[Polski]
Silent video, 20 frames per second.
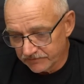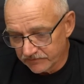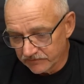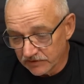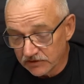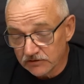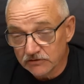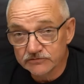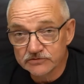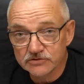
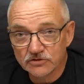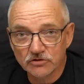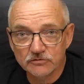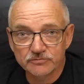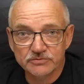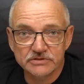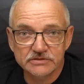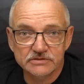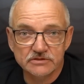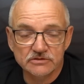Jego wzrok
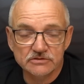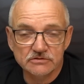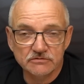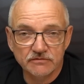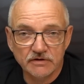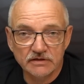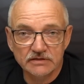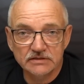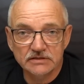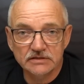
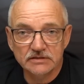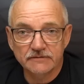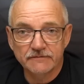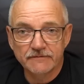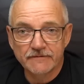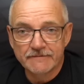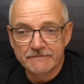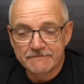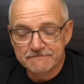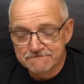przystosowany
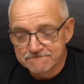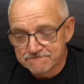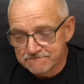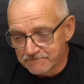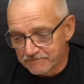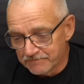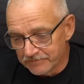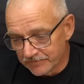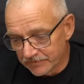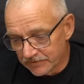
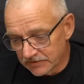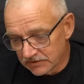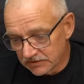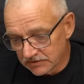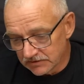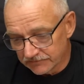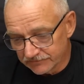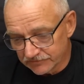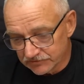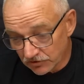
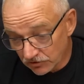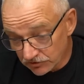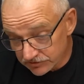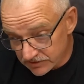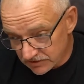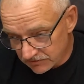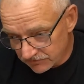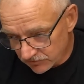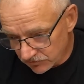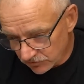mm, w
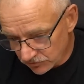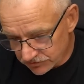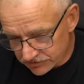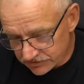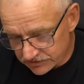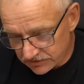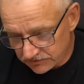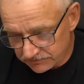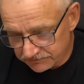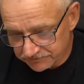drodze
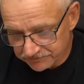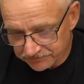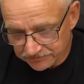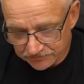ewolucji